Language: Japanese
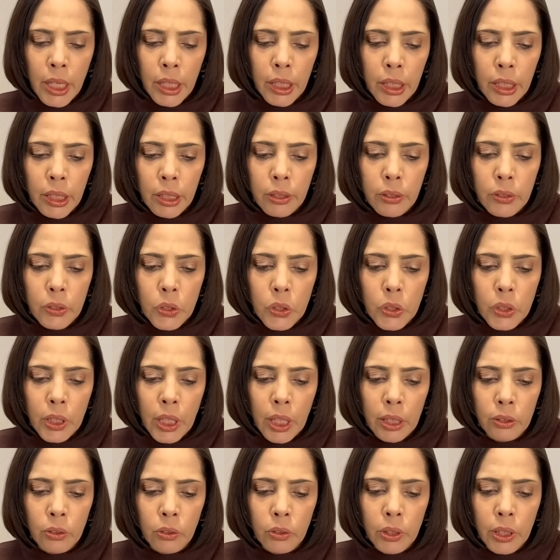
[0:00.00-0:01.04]
いくつ
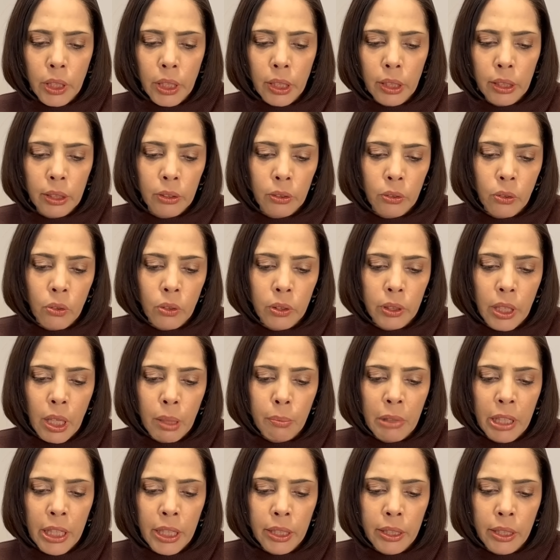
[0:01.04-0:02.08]
かの議員の名
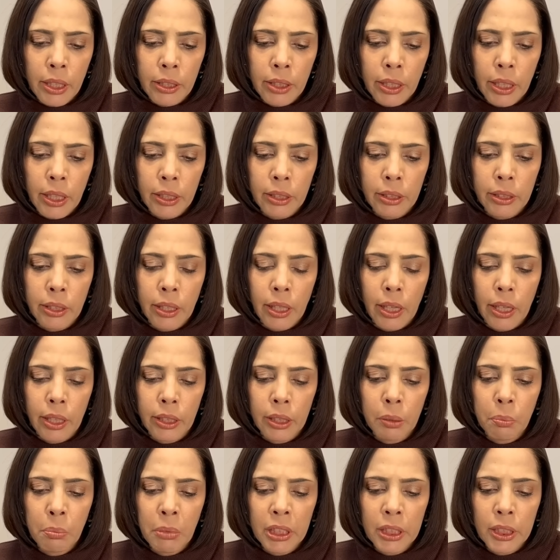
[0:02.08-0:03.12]
前が書いてあ
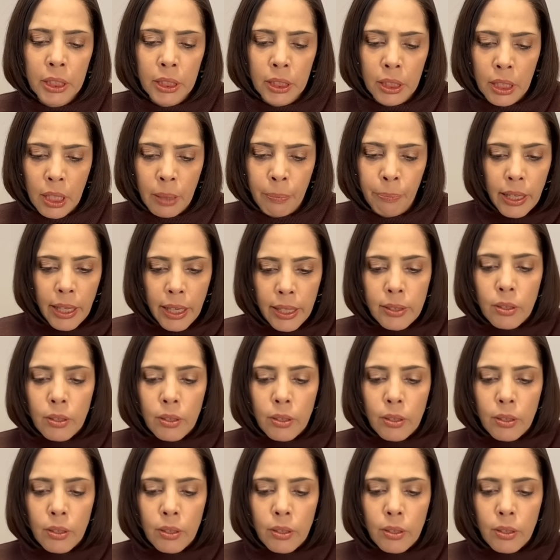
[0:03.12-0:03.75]
りました。